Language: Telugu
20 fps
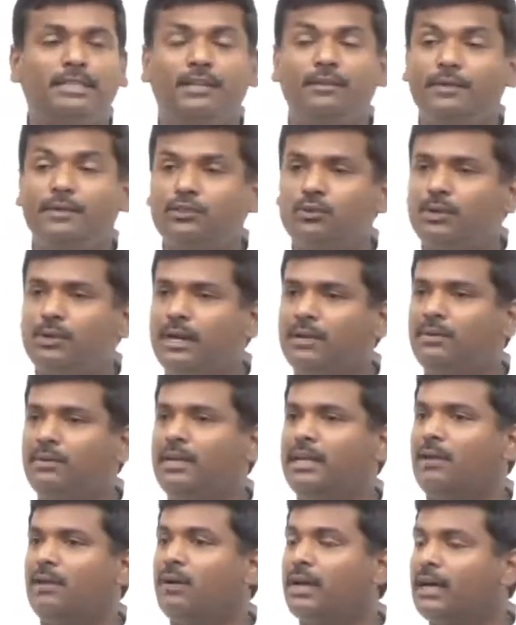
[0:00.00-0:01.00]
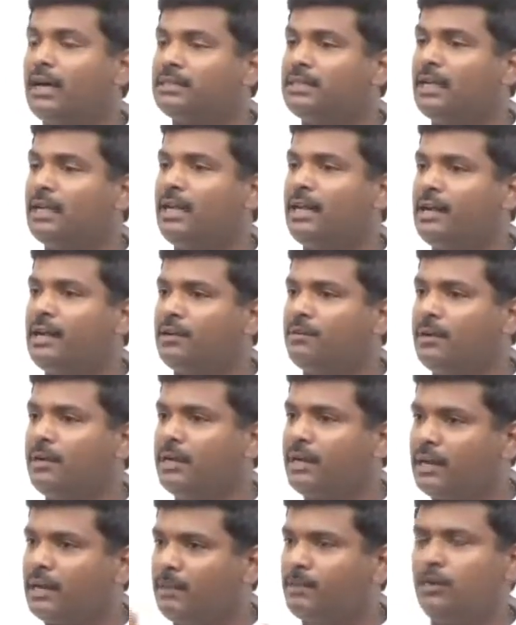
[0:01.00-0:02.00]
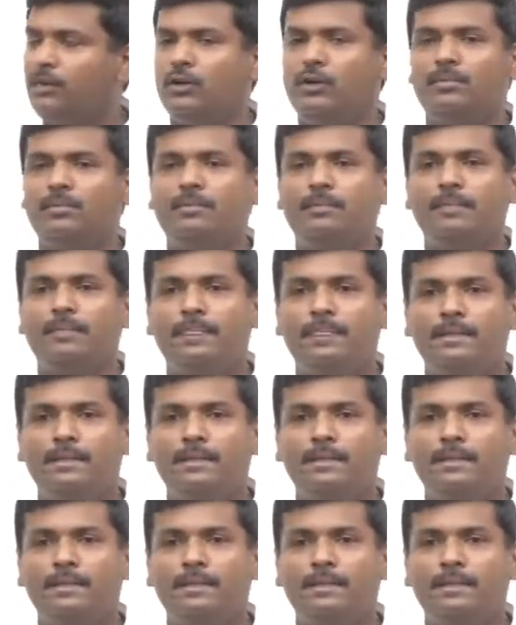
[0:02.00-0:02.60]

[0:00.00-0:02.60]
చదివించుకునేటువంటి అవకాశాలు లేనటువంటి క్రమంలో